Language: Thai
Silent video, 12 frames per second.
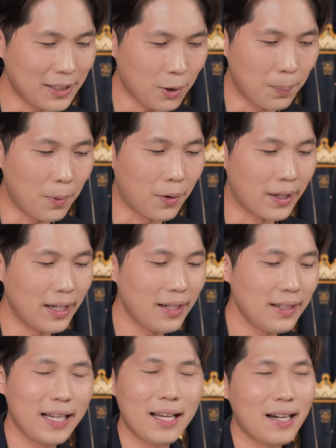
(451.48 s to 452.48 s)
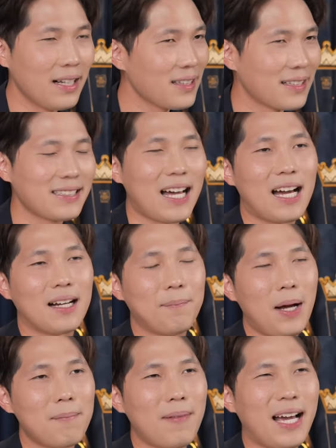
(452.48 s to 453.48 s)
มันส่งผลในเรื่องต่า
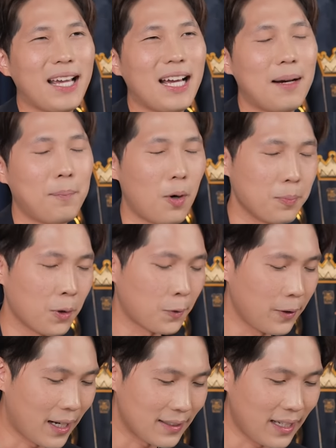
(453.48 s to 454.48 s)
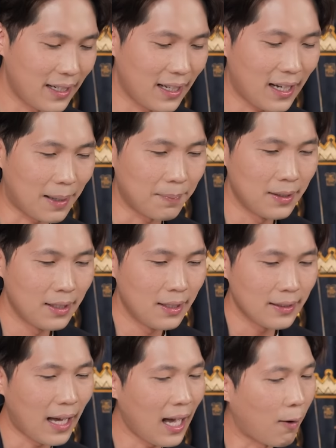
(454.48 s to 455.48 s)
งๆมากมายครับผมยกตัวอย่างเช่นนะครับ
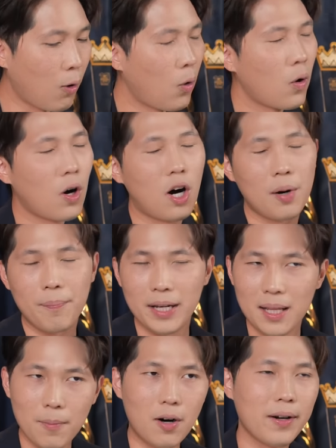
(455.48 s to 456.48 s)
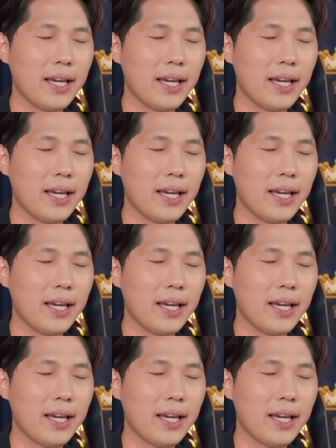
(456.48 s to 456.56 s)
ถ้าหากว่าองค์กรไม่ได้มอง